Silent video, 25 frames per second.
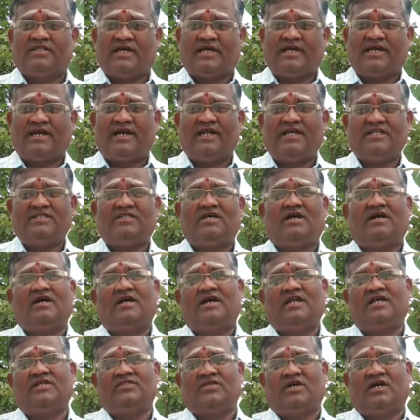தங்களை
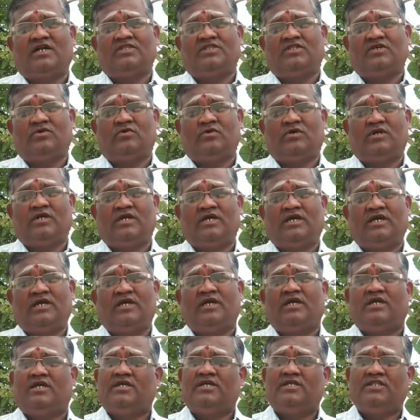தாங்களே தாழ்த்தி கொண்டு
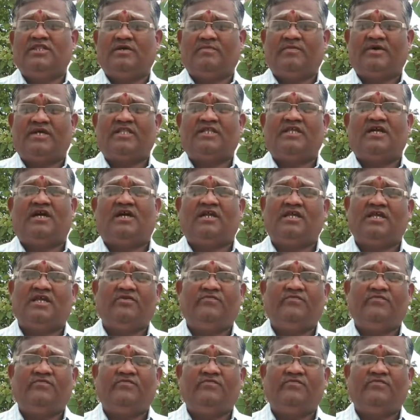இந்த மாதிரியான